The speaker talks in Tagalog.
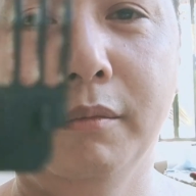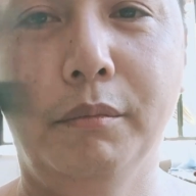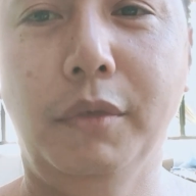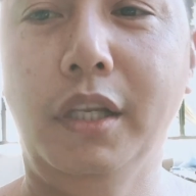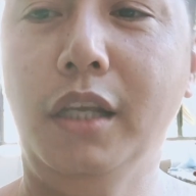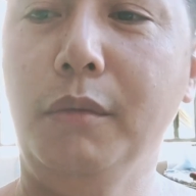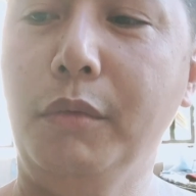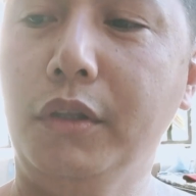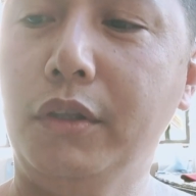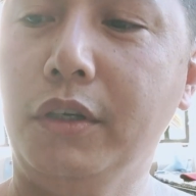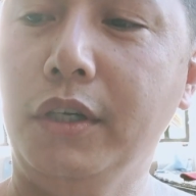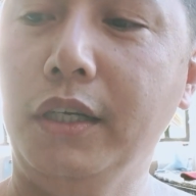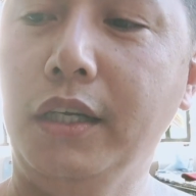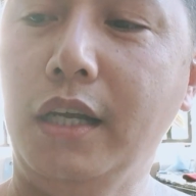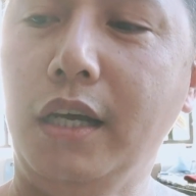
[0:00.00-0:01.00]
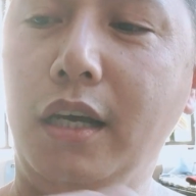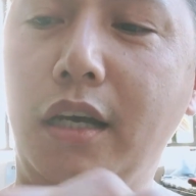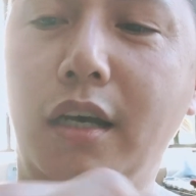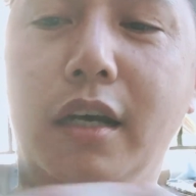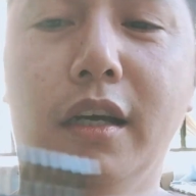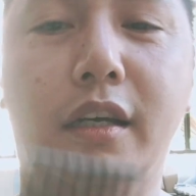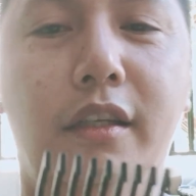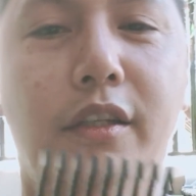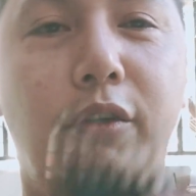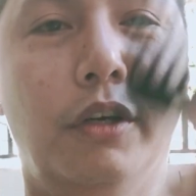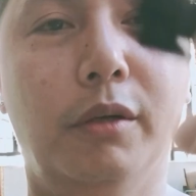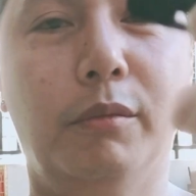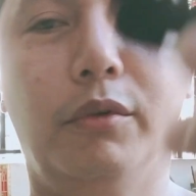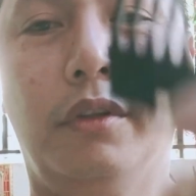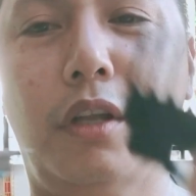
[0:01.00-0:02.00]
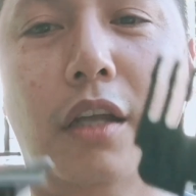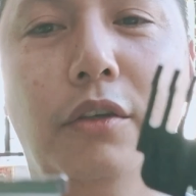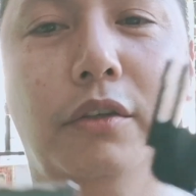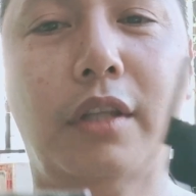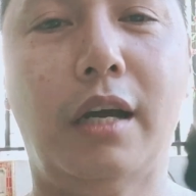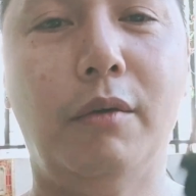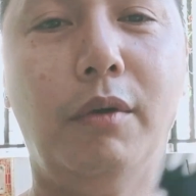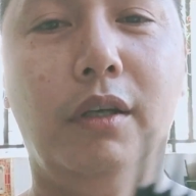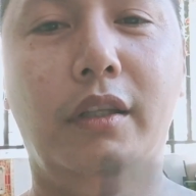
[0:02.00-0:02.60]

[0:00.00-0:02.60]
millimeter na hindi ko alam kung anong tawag